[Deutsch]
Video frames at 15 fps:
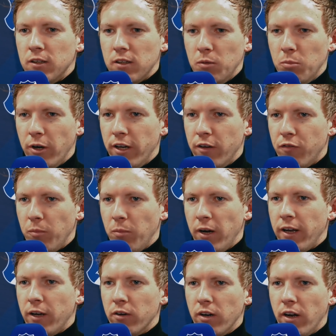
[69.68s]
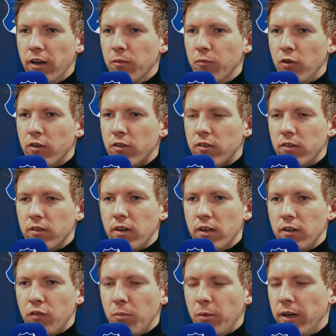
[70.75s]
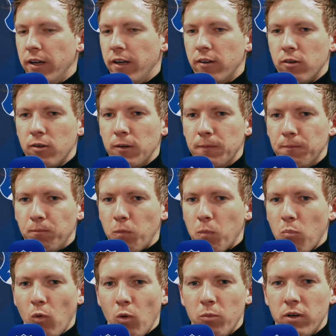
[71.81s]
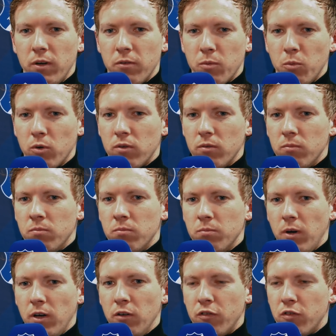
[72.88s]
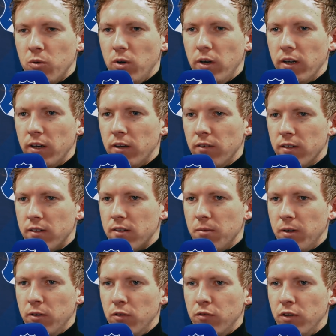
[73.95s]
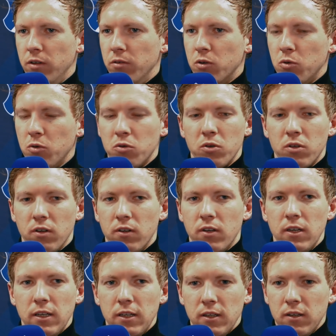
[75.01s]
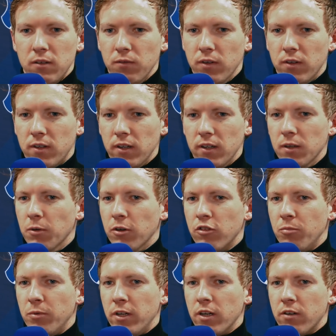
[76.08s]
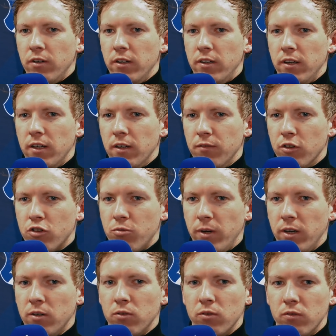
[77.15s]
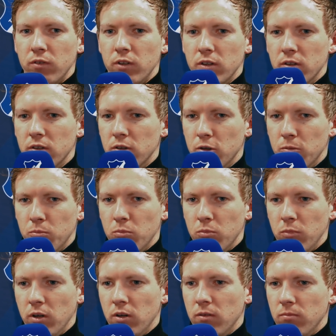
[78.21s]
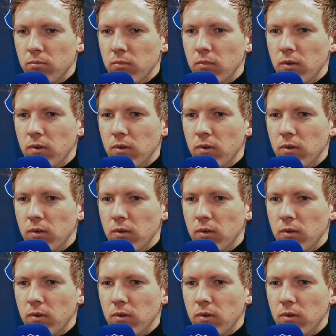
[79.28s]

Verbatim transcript: die beide vorbeigehen oder einer am Pfosten und einer vorbeigeht. Ähm, und mit dem zweiten Ball aufs Tor eigentlich war es 2-0 für Leverkusen und dann wird es gegen eine Mannschaft mit der Qualität einfach schwer und wir ähm, ja,